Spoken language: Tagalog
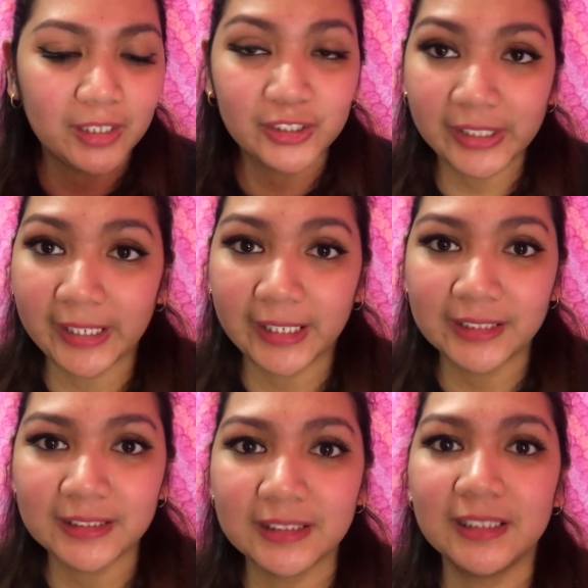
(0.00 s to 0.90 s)

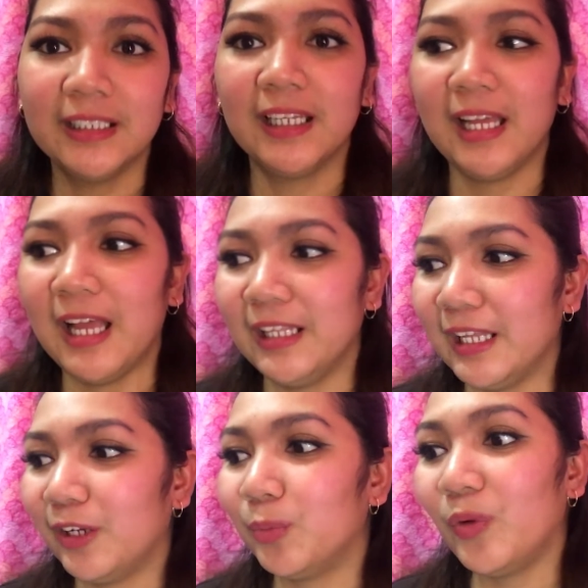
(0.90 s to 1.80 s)
Chris ah,
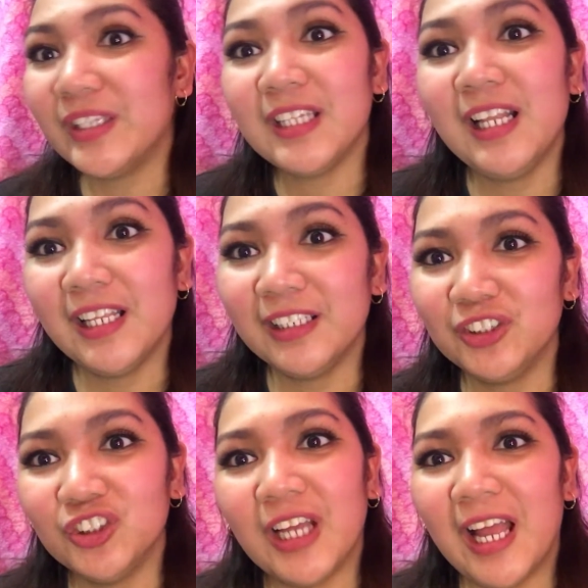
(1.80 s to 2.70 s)
na gumawa sila
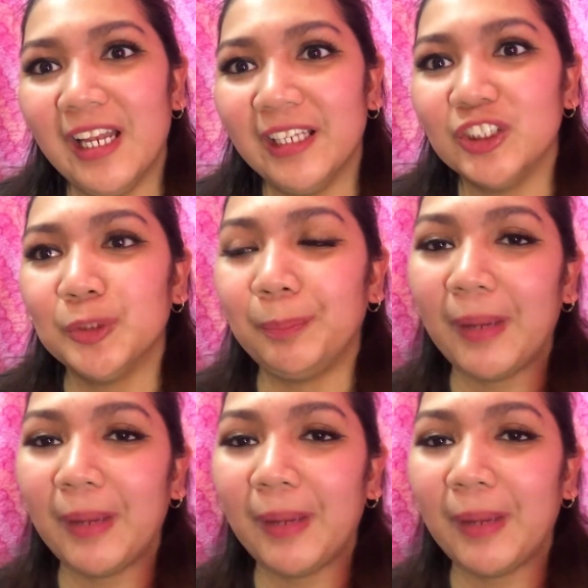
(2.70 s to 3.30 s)
ng challenge